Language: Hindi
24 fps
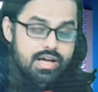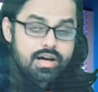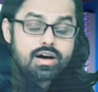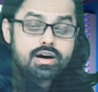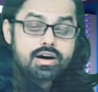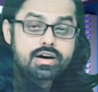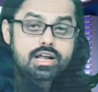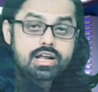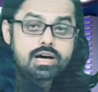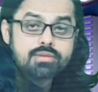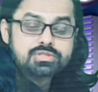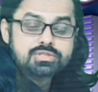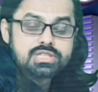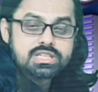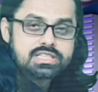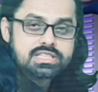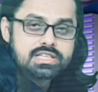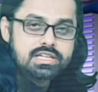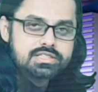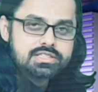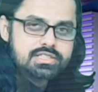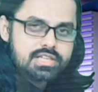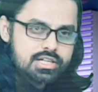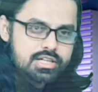अगर आप
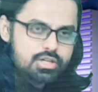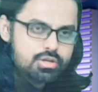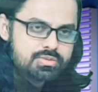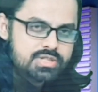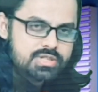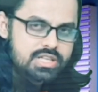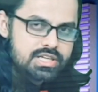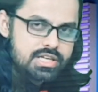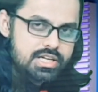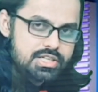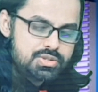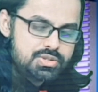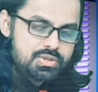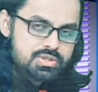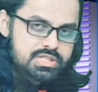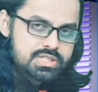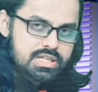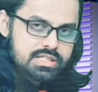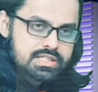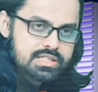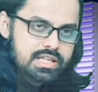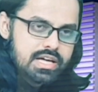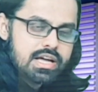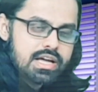सक्सेस गेट थिएटर ग्रुप से नहीं जुड़
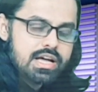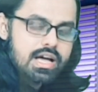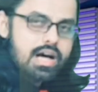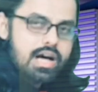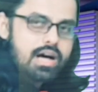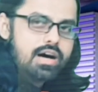सकते